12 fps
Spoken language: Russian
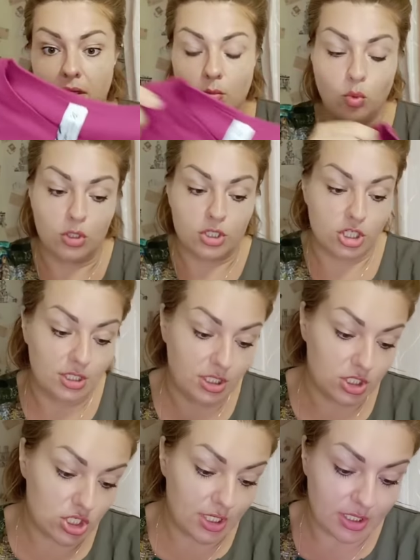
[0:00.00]
Больше,
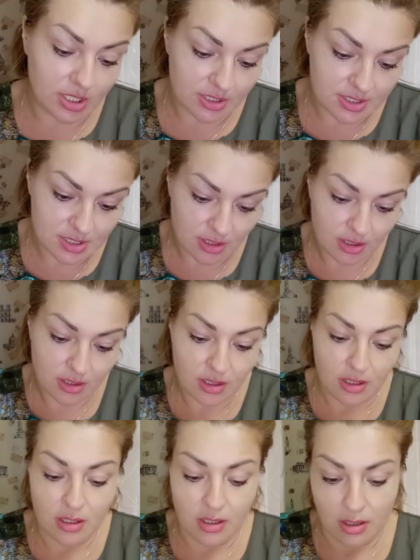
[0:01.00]
нежели красная.
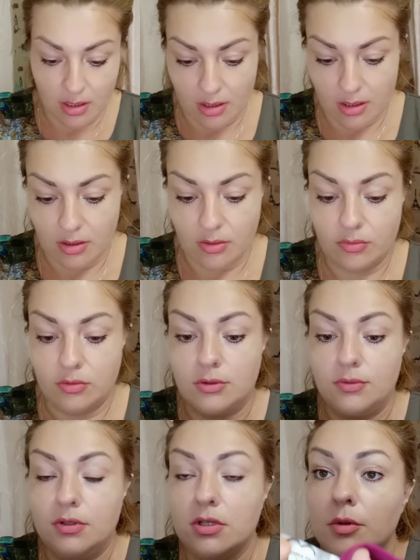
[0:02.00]
Вот
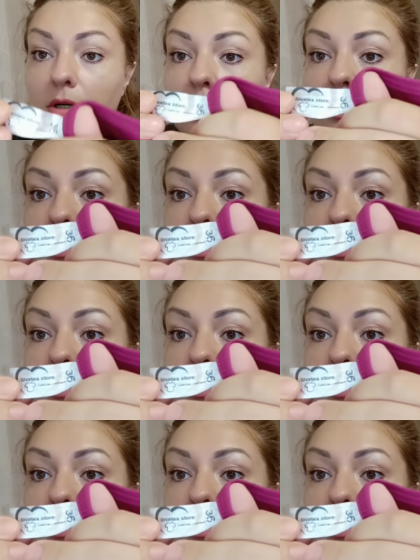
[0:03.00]
фирма.